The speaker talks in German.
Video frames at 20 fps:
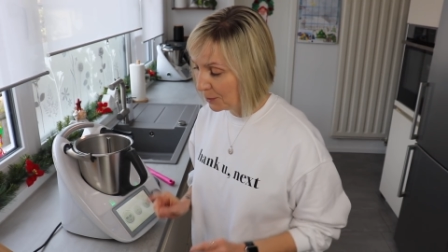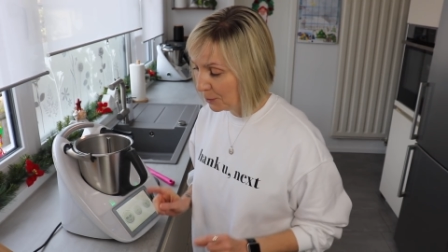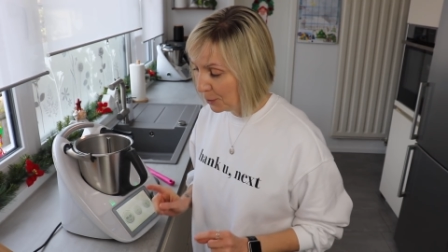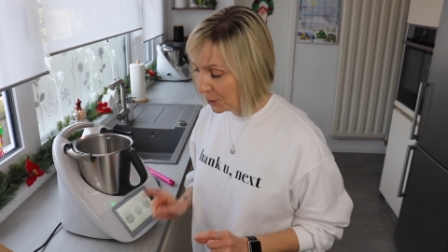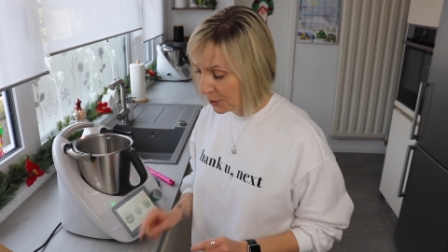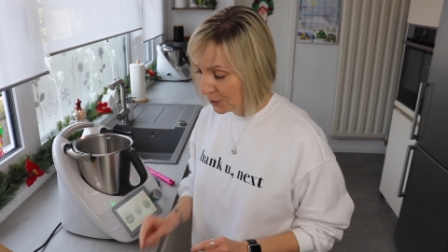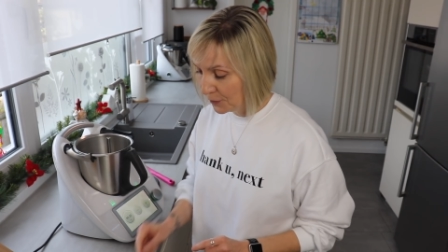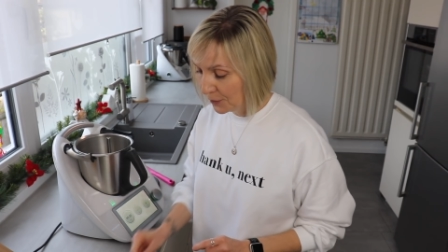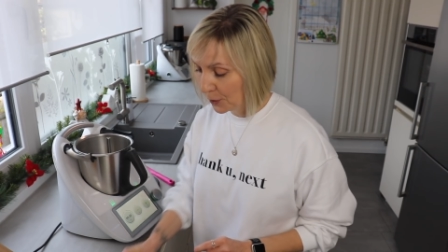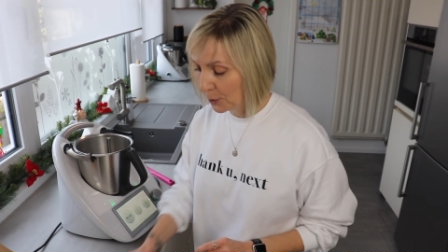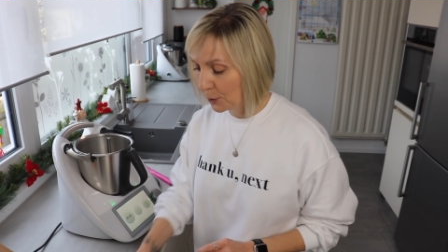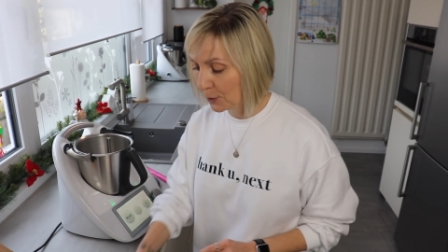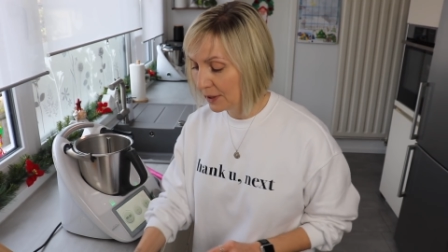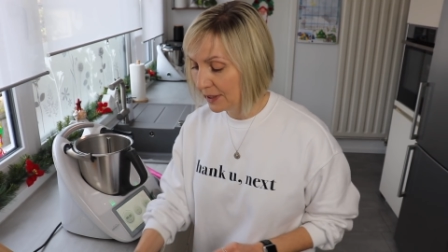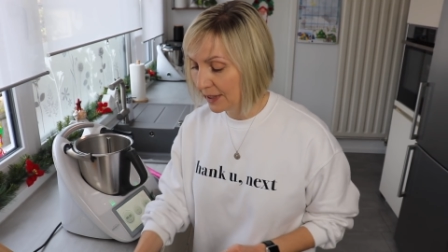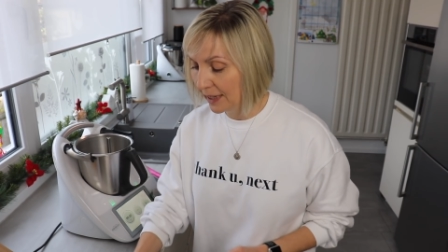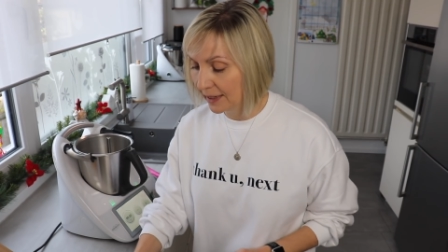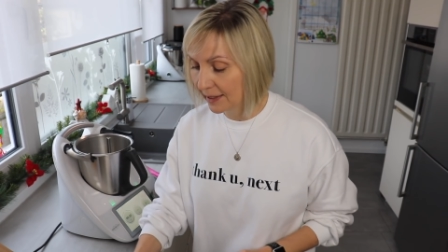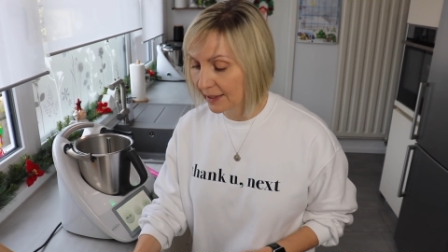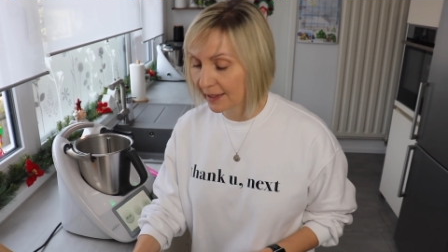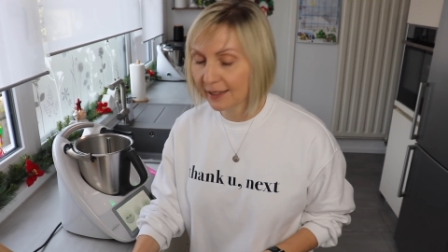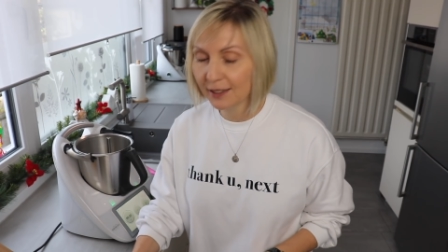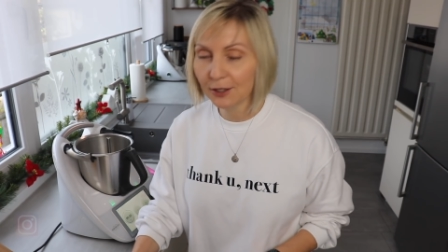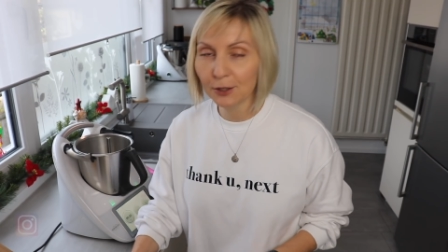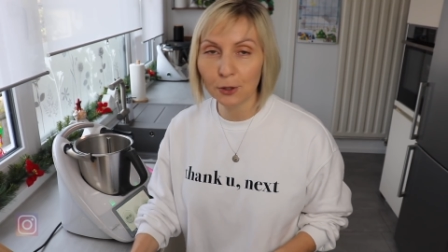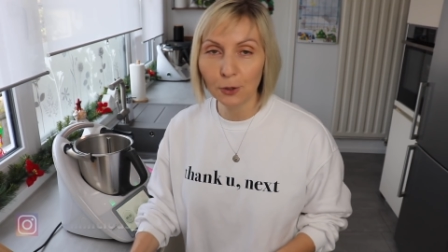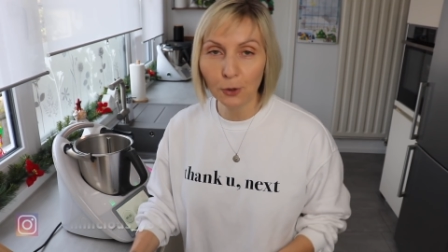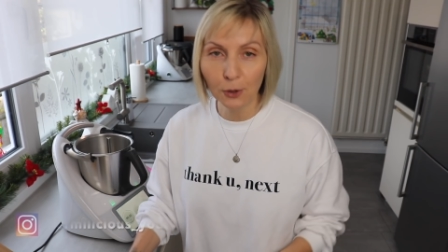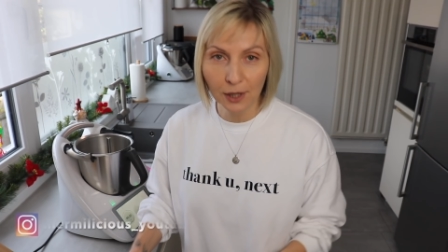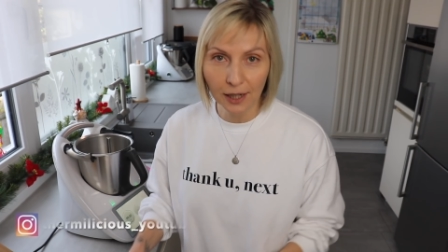müssen wir uns jetzt
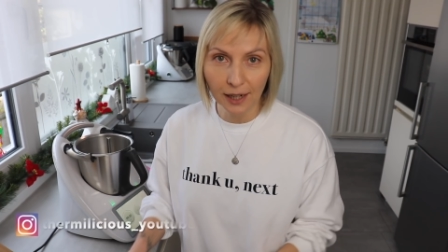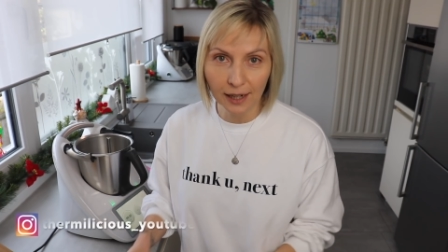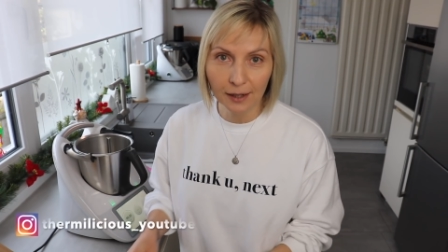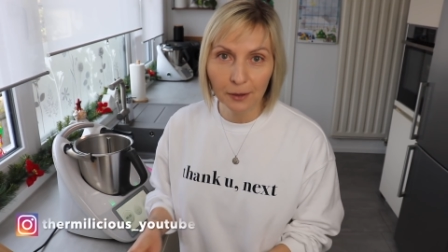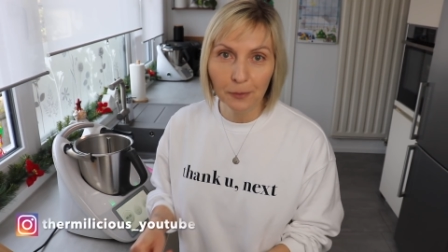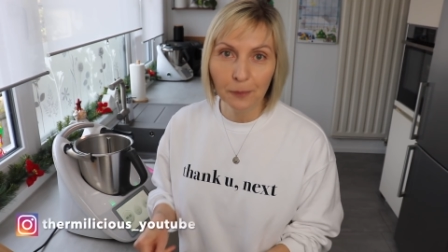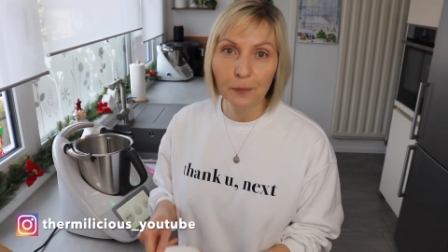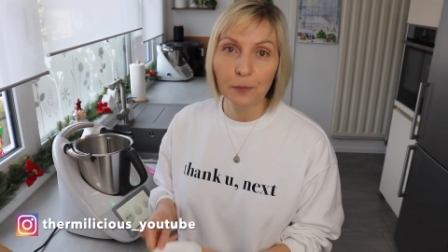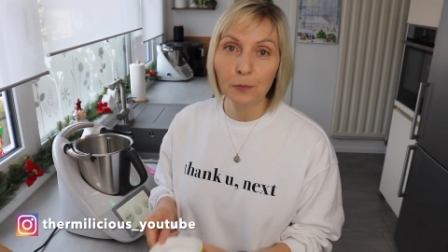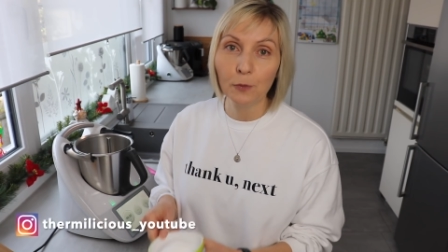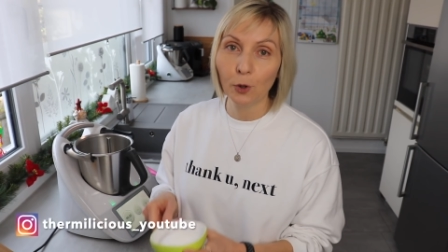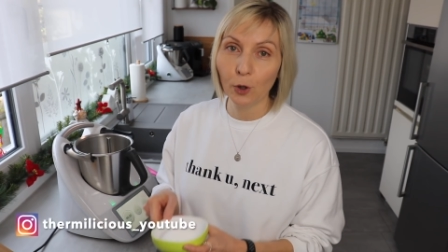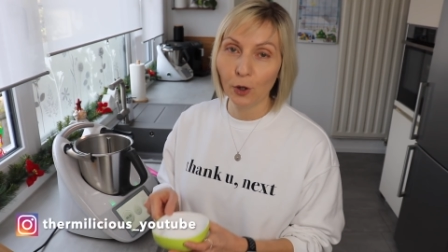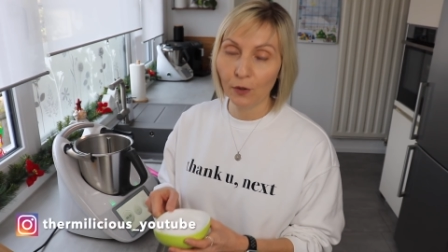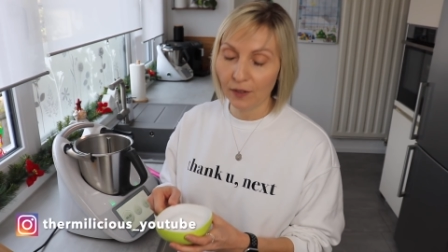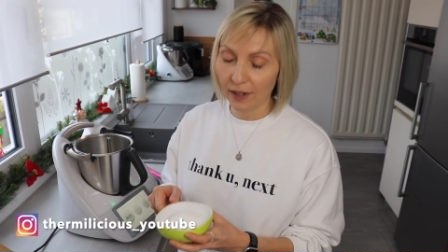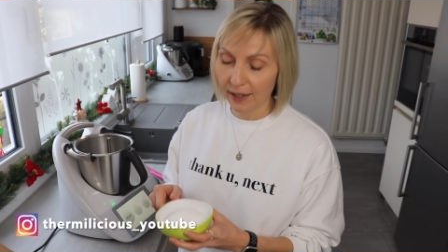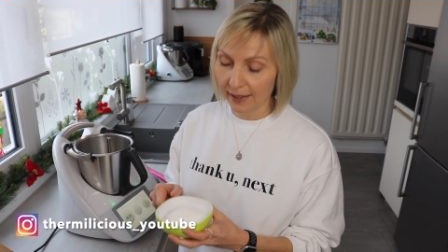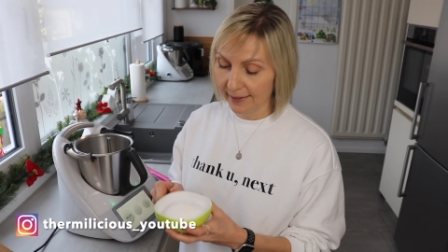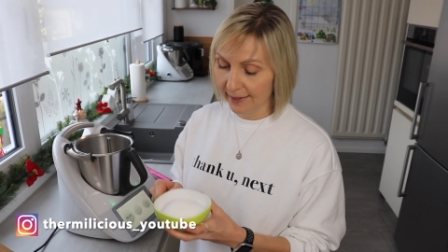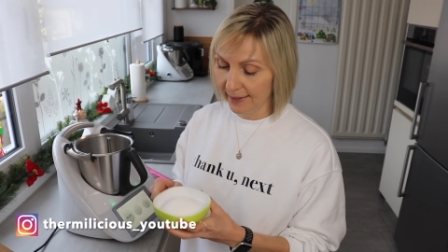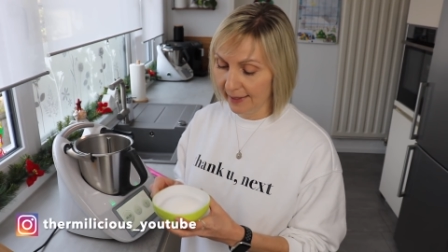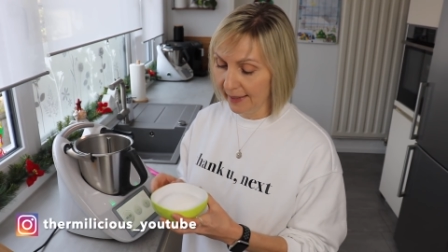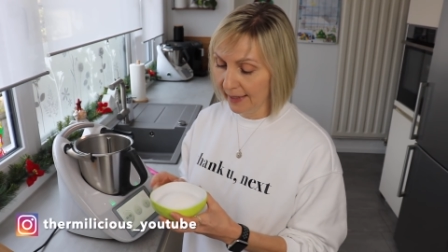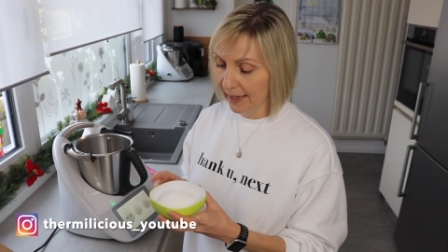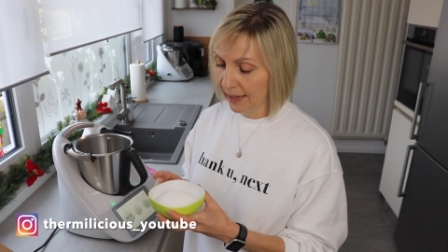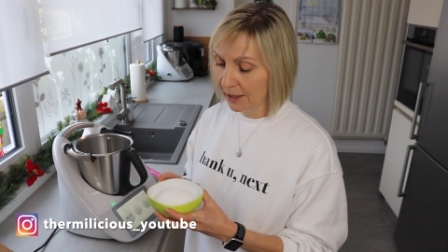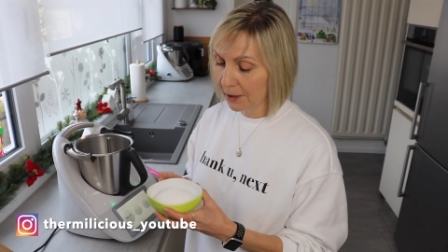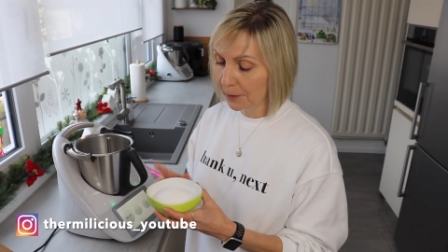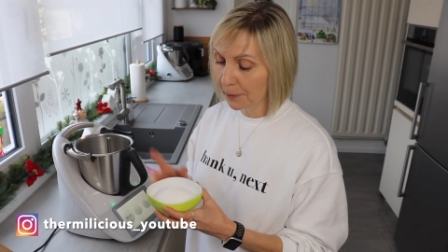Zucker
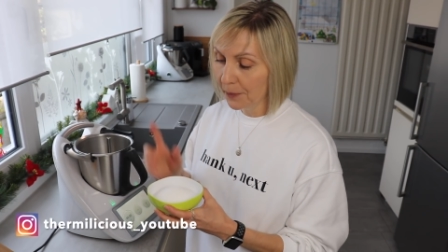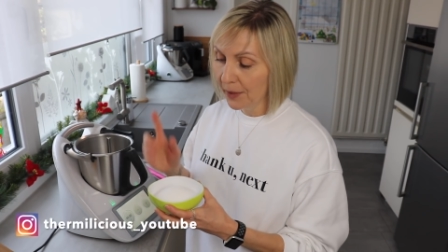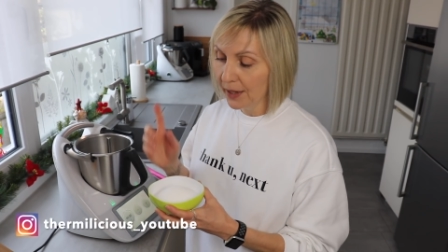pulverisieren.